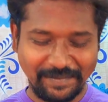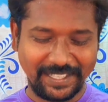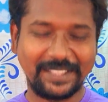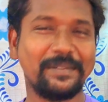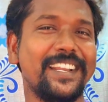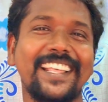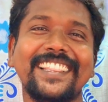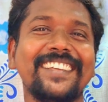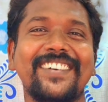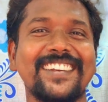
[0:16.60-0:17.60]
மற்றபடி
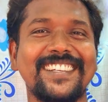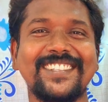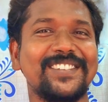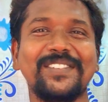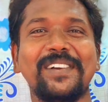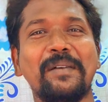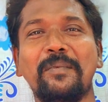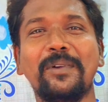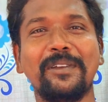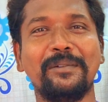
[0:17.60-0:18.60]
எந்த ஃபங்க்ஷன்ஸ்க்கும் கூட
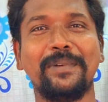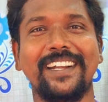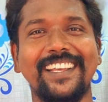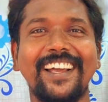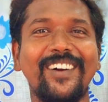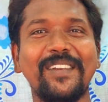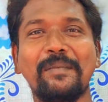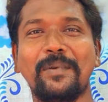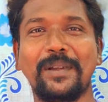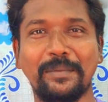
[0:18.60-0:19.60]
நான் போடவே மாட்டேன்
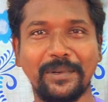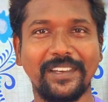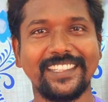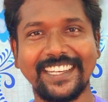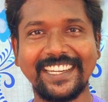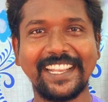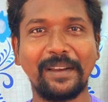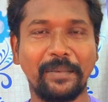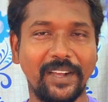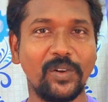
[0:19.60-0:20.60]
அவங்களே போட்டு போயிடுவாங்க திட்டிகிட்டே
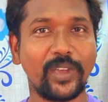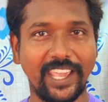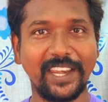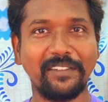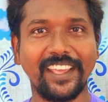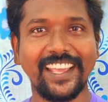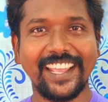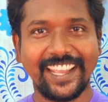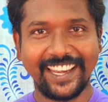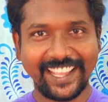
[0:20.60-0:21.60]
இருப்பாங்க ஓகே எனிவே
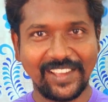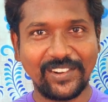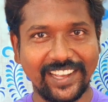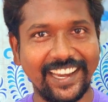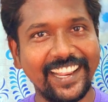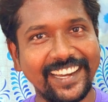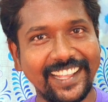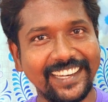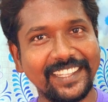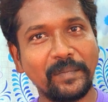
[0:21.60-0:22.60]
இன்றைக்கி எங்களோட கல்யாண
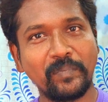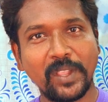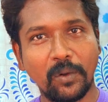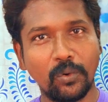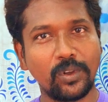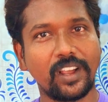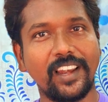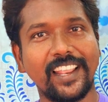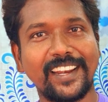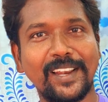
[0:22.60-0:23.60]
நாள் ஒவ்வொரு
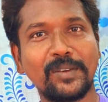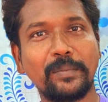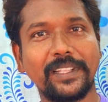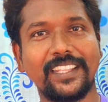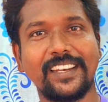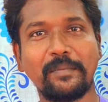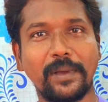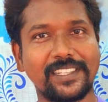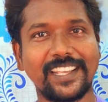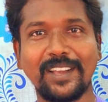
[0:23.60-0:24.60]
கல்யாண நாளுக்கும் பார்த்தீங்கன்னா
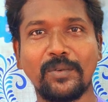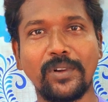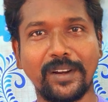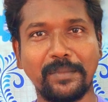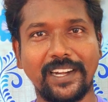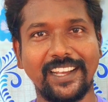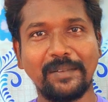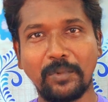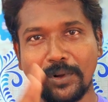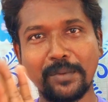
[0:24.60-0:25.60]
பசங்க எங்கள் கூட இருக்க மாட்டாங்க
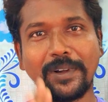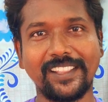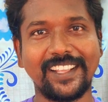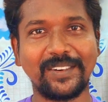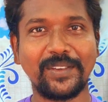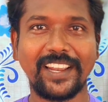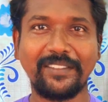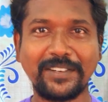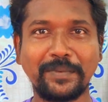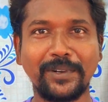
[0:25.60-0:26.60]
பொண்ணு மட்டும் தான் இருக்கும்
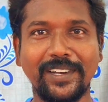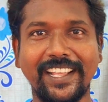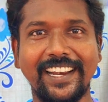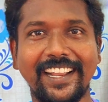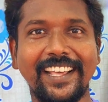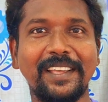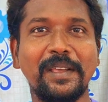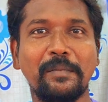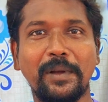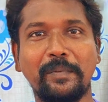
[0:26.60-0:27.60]
எங்களை விஷ் பண்ண நேரில்
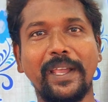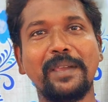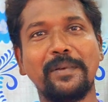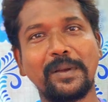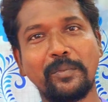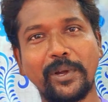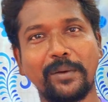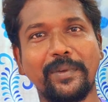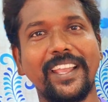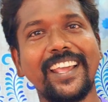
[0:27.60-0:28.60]
பட் பையன் மட்டும்
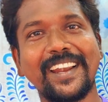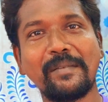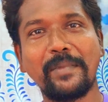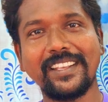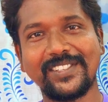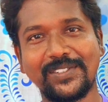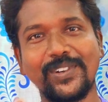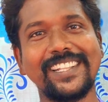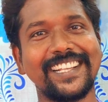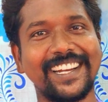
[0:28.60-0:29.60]
போயிட்டு இருப்பான் ஏன்னா மே
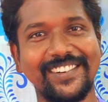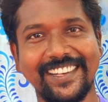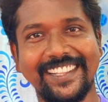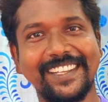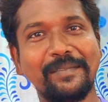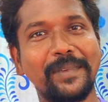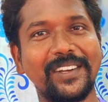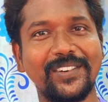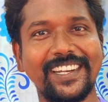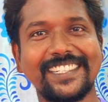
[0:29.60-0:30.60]
டுவெண்ட்டி செகண்ட் வருது மே
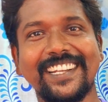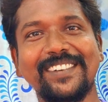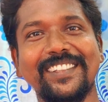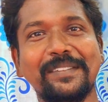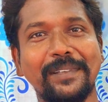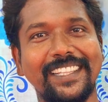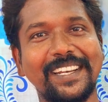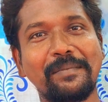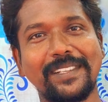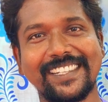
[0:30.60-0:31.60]
டுவெண்ட்டி செகண்ட் வந்து
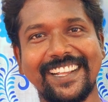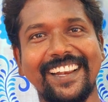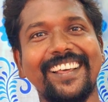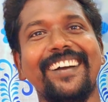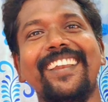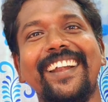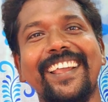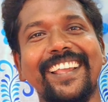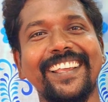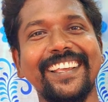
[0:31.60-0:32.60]
பார்த்தீங்கன்னா பசங்களுக்கு எல்லாம் ஹாலிடே